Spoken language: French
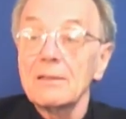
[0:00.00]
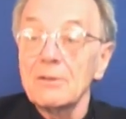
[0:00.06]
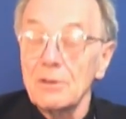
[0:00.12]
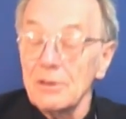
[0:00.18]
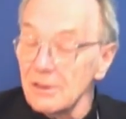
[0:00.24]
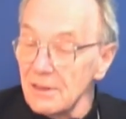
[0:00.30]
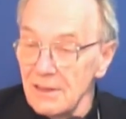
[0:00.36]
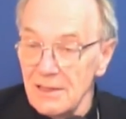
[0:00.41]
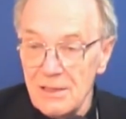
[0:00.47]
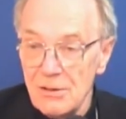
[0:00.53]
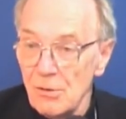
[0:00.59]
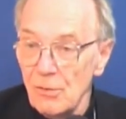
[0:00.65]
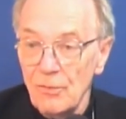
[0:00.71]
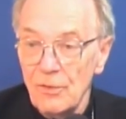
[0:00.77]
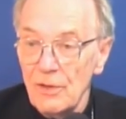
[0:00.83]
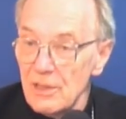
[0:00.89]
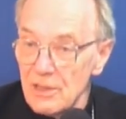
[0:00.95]
Donc, il
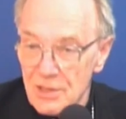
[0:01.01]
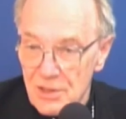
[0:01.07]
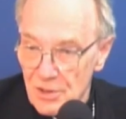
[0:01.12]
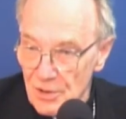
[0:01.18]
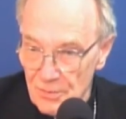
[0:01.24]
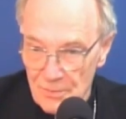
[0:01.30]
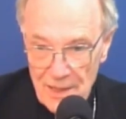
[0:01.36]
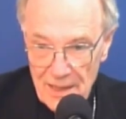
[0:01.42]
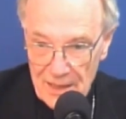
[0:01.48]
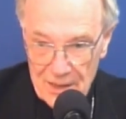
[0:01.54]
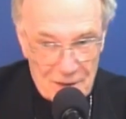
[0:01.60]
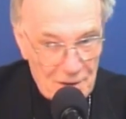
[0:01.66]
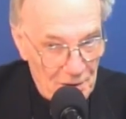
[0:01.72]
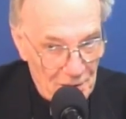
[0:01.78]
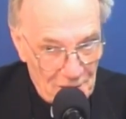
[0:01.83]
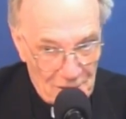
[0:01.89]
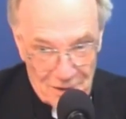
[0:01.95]
suffit de se
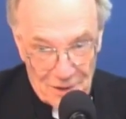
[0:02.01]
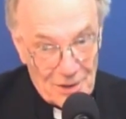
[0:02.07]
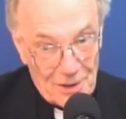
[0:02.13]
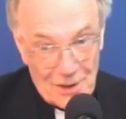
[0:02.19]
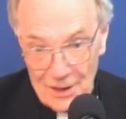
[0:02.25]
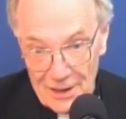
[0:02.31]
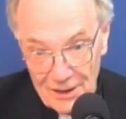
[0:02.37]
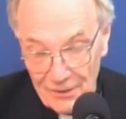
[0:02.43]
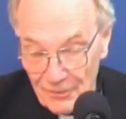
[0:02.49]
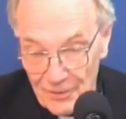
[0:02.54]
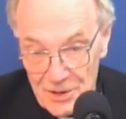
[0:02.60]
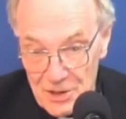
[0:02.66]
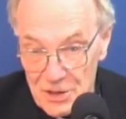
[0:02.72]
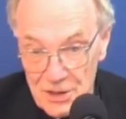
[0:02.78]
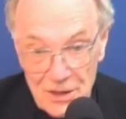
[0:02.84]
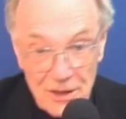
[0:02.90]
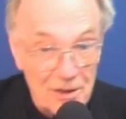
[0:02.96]
mettre euh, à
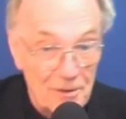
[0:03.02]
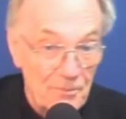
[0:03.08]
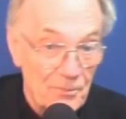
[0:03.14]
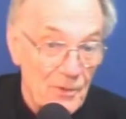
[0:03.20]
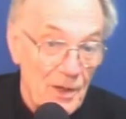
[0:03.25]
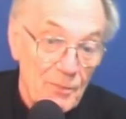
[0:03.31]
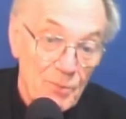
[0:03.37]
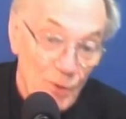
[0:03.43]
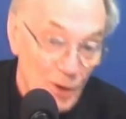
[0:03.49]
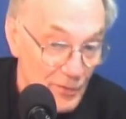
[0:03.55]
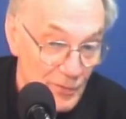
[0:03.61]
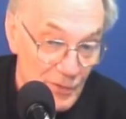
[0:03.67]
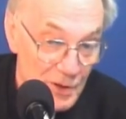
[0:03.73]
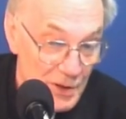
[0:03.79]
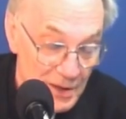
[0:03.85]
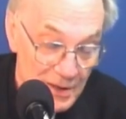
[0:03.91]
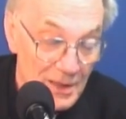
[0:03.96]
réfléchir, et pour
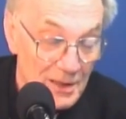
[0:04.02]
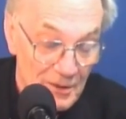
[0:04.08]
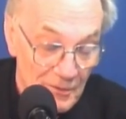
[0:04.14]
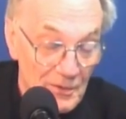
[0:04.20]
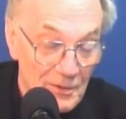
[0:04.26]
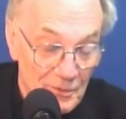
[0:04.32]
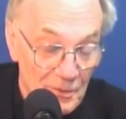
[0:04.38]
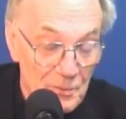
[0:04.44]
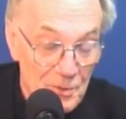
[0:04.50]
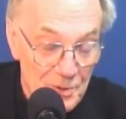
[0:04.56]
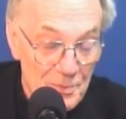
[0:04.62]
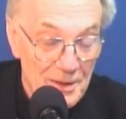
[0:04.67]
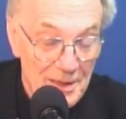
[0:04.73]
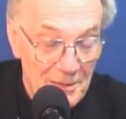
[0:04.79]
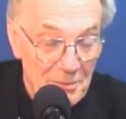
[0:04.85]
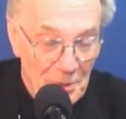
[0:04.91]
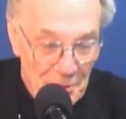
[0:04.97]
réfléchir, certaines fois, il vaut mieux se
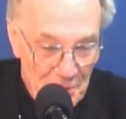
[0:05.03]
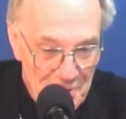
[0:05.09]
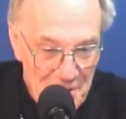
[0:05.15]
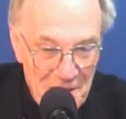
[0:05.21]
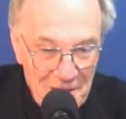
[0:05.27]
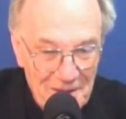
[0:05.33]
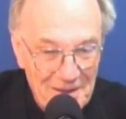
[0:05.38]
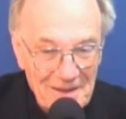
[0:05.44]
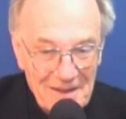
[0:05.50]
mettre à plusieurs,